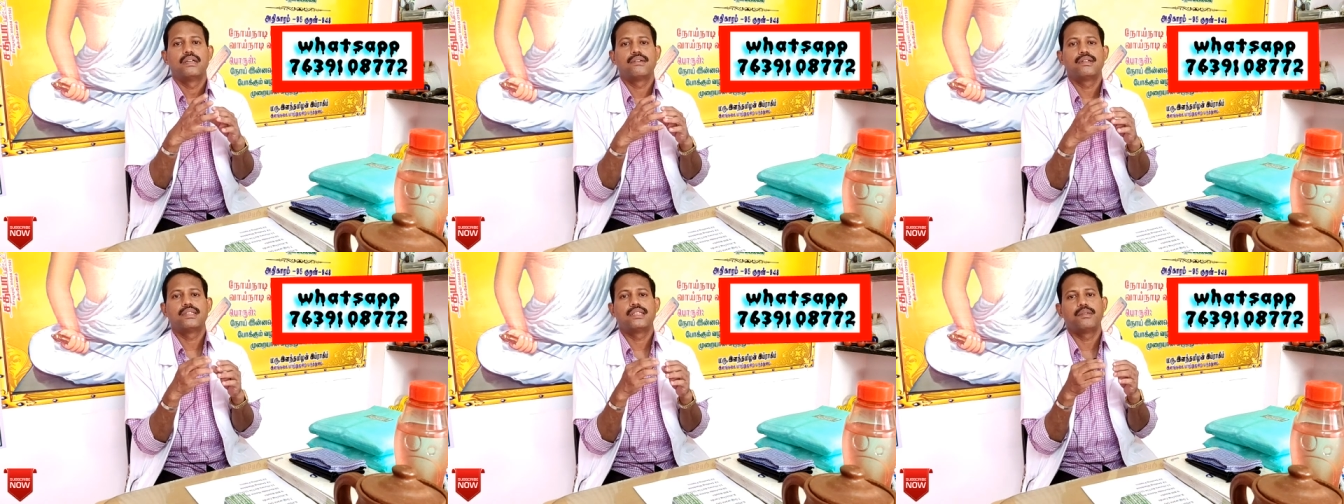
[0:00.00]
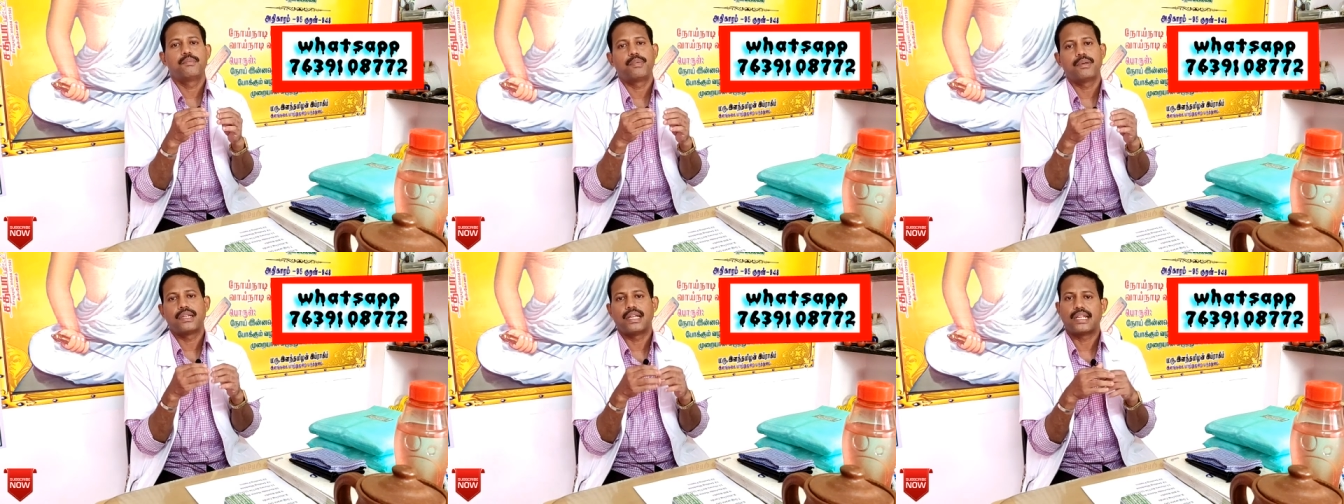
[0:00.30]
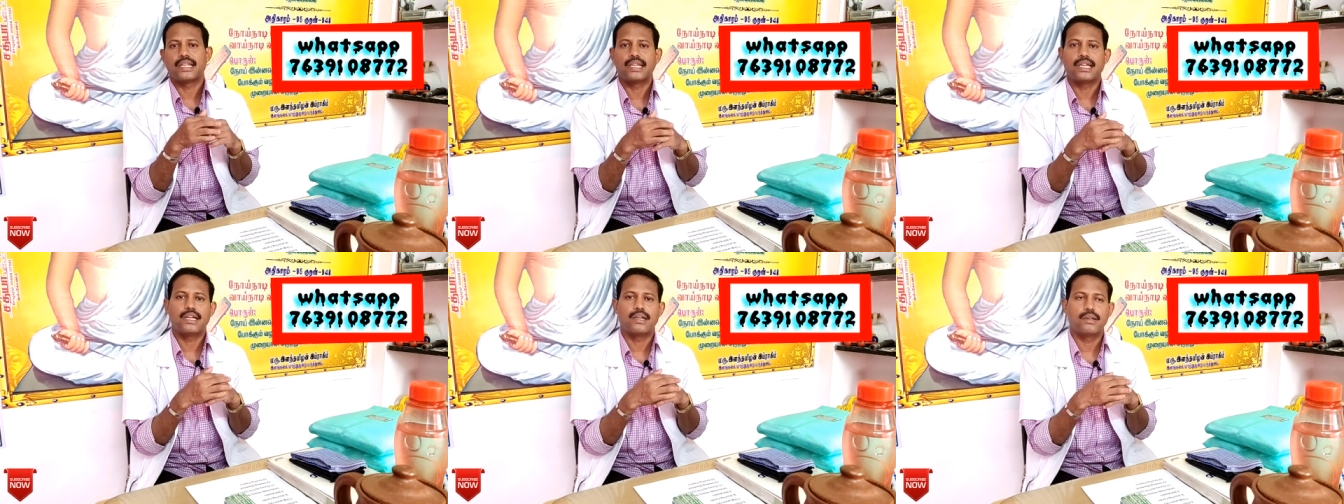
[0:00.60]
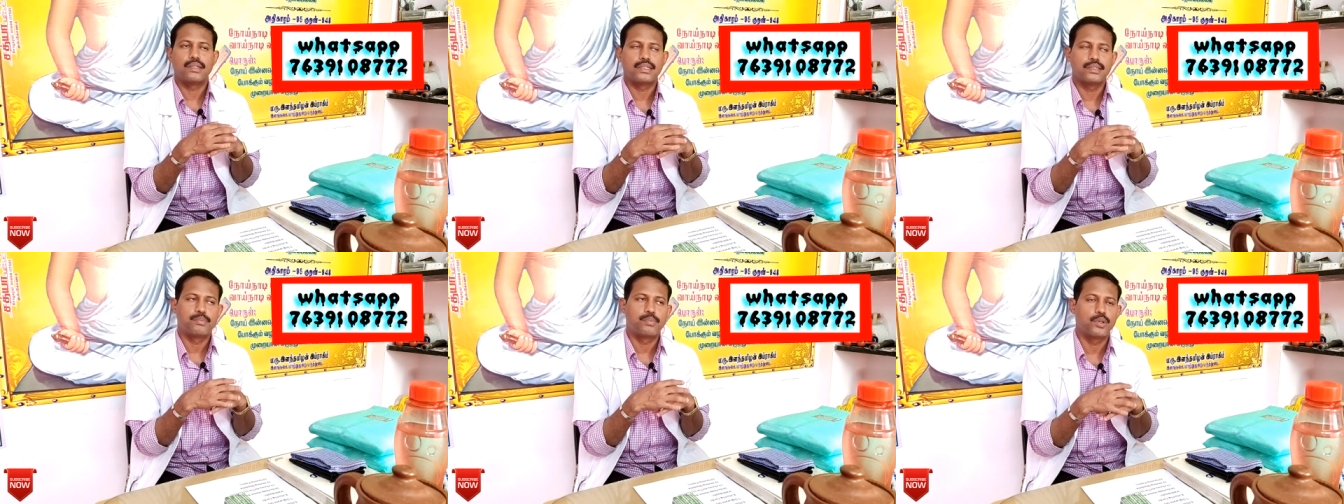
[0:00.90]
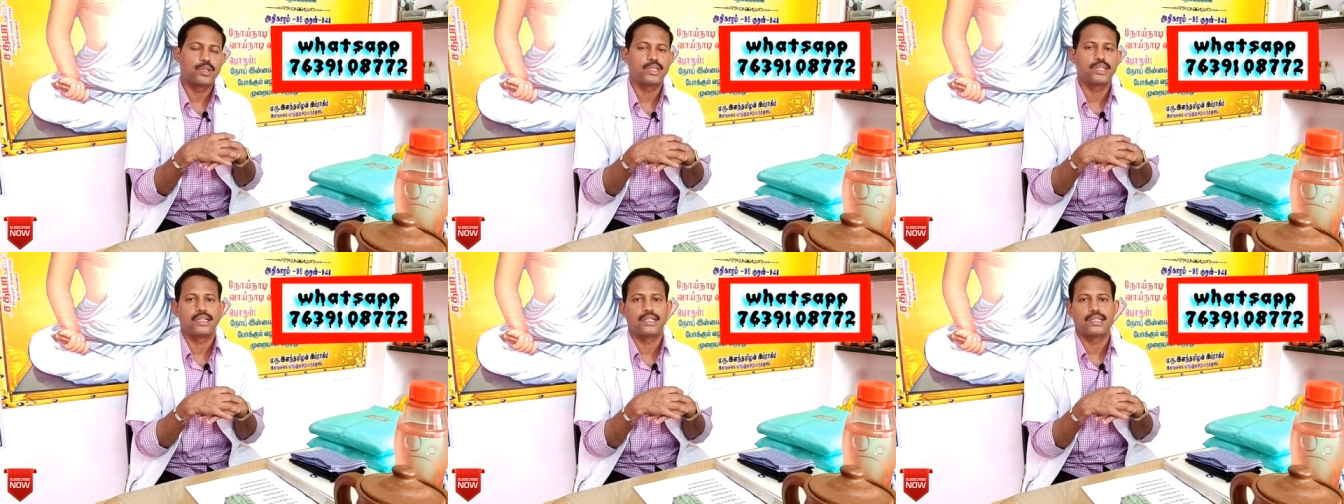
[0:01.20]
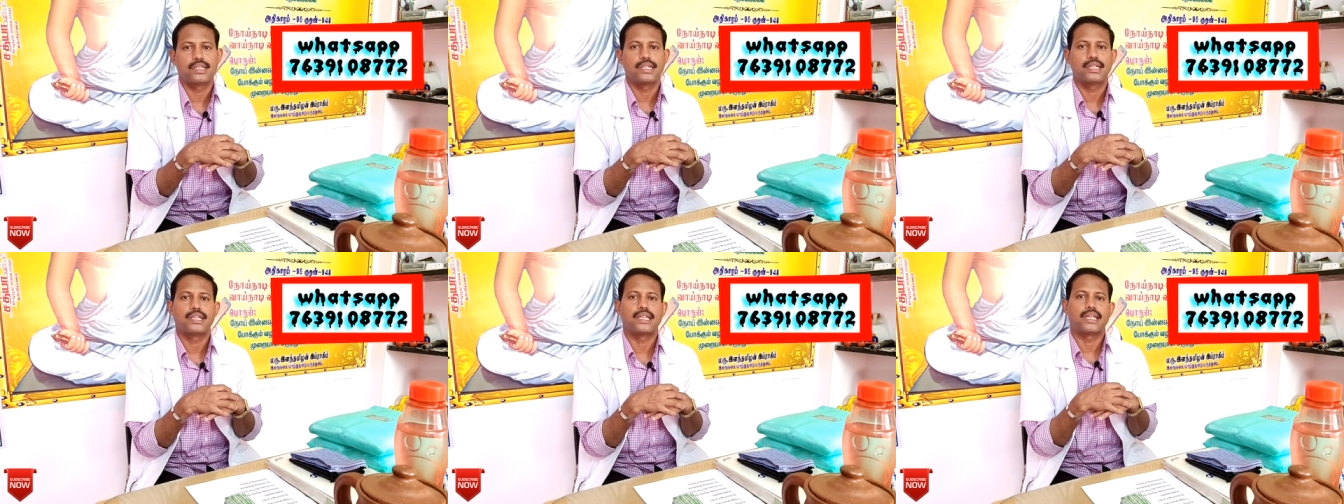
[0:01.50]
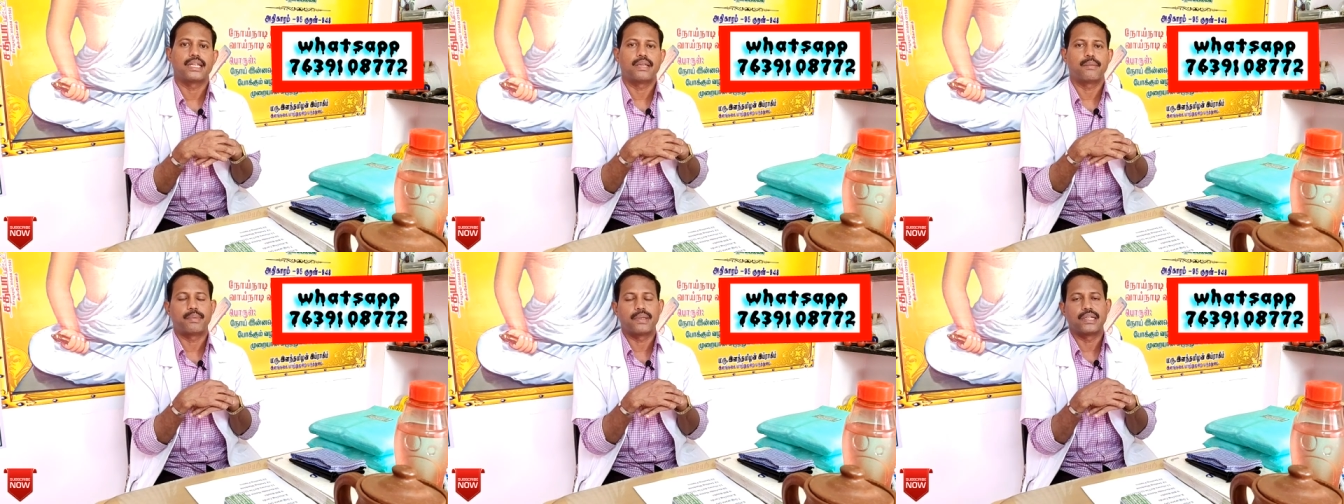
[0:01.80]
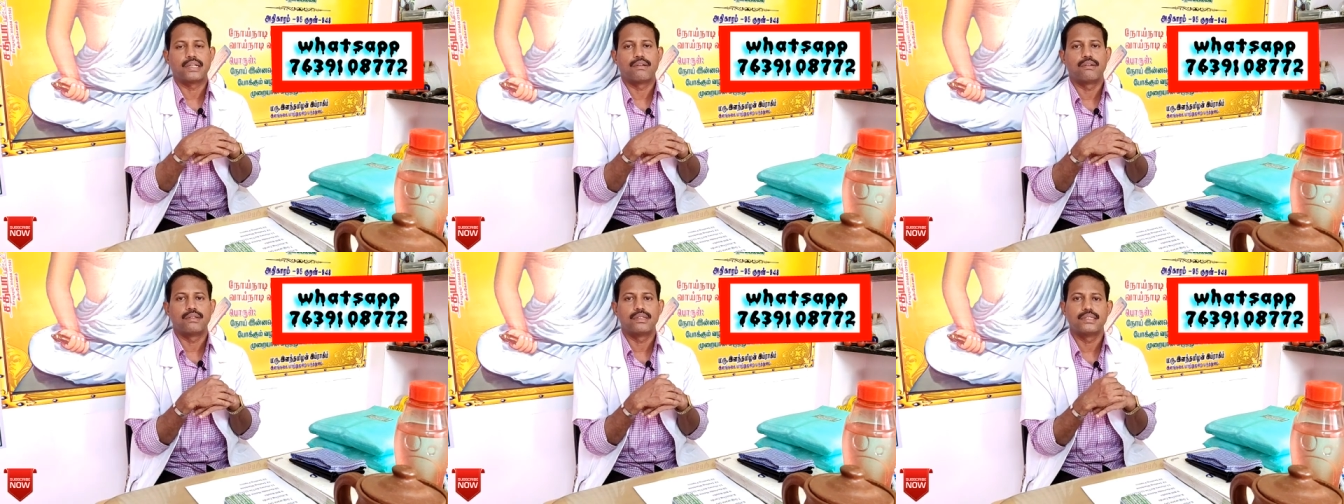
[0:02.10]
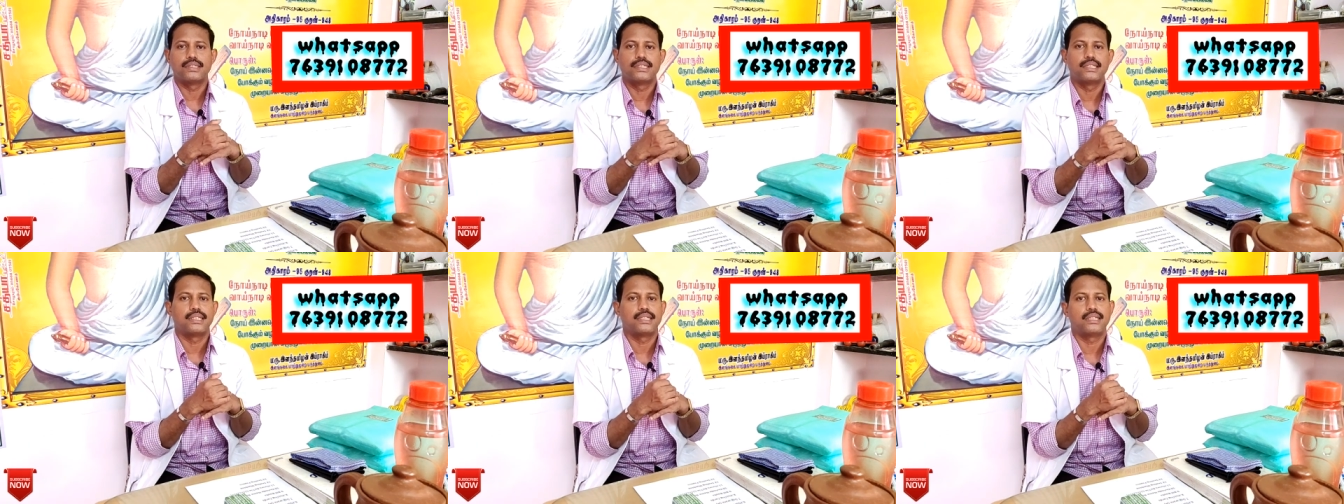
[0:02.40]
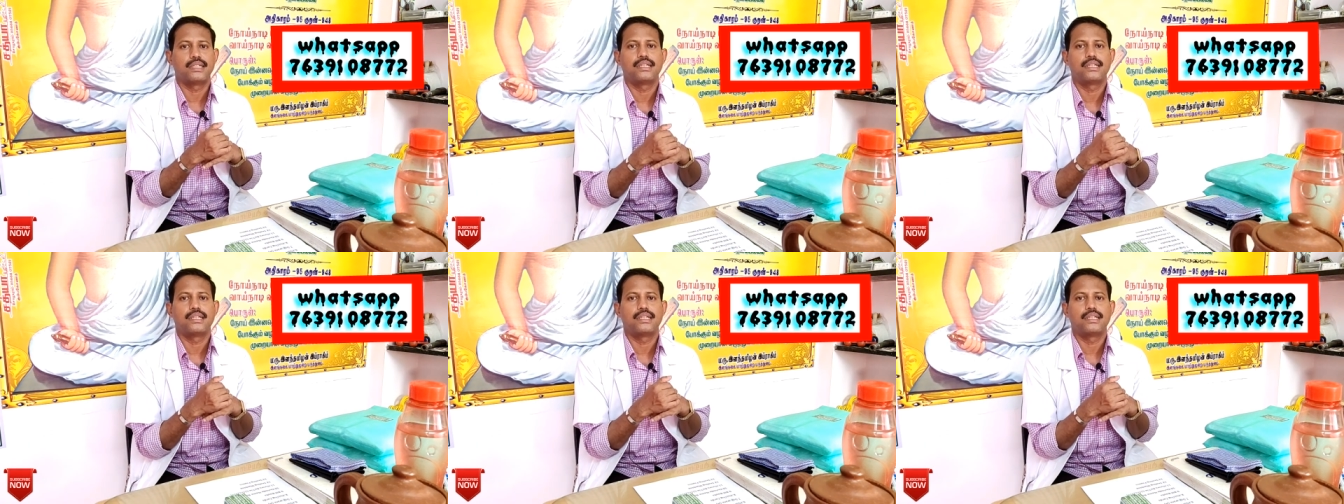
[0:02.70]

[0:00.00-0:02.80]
வந்து இப்போ நிறையா அந்த புரிதல் இருக்குது நிறைய பெண்கள் வந்து